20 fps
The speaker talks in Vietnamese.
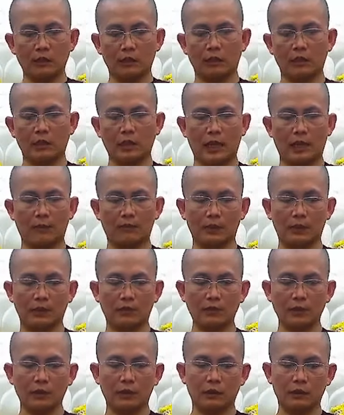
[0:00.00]
là làm cái
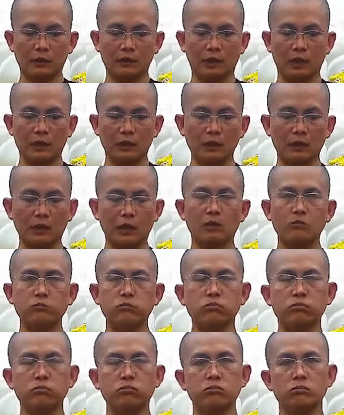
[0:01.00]
việc đấy
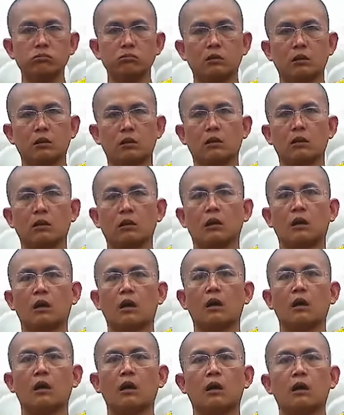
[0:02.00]
không
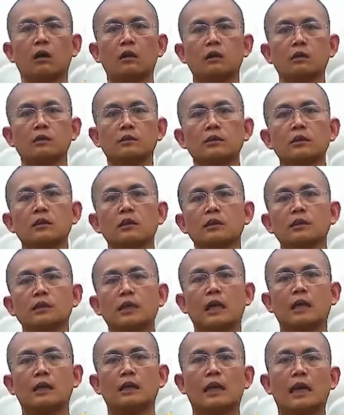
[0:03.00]
có chưa
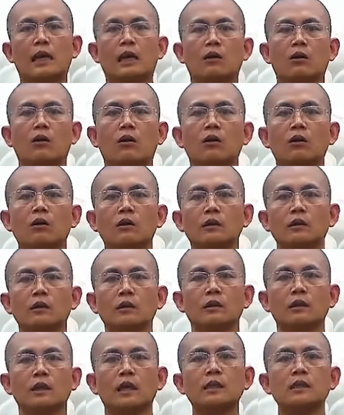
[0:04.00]
chắc đã có
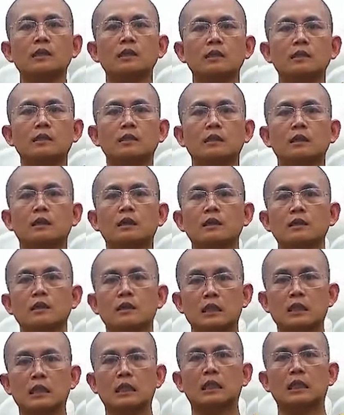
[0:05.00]
ích lợi
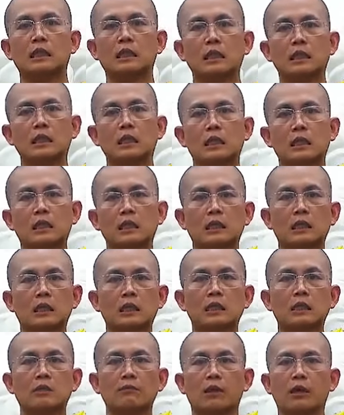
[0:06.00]
gì
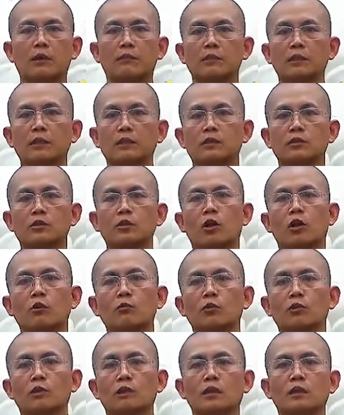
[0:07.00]
khi mà mình cho
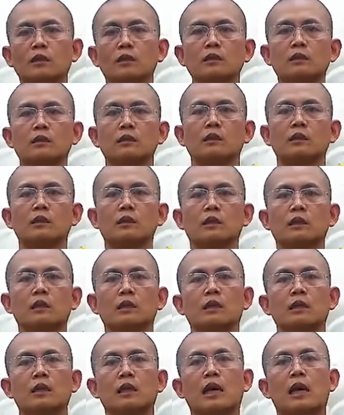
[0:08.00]
một cái người
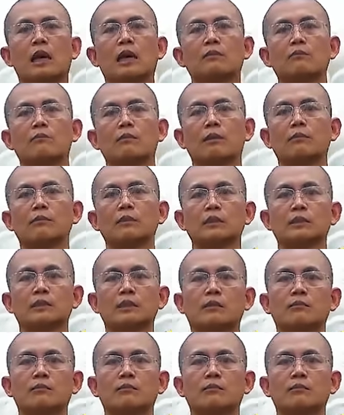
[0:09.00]
ăn mà mình chẳng